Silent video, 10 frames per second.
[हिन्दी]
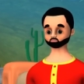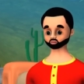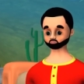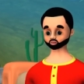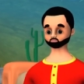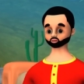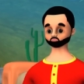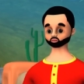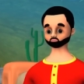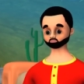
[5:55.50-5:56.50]
से कहने
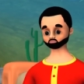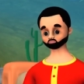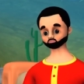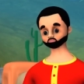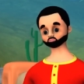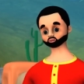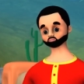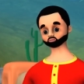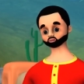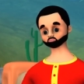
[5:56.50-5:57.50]
लगा
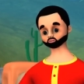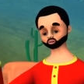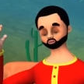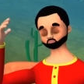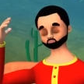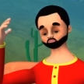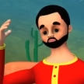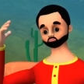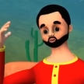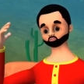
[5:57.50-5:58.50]
हे भगवान
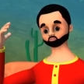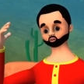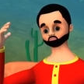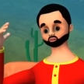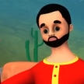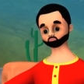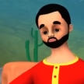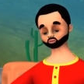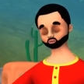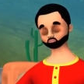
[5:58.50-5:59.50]
कोई तो इलाज
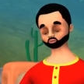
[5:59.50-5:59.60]
होगा इस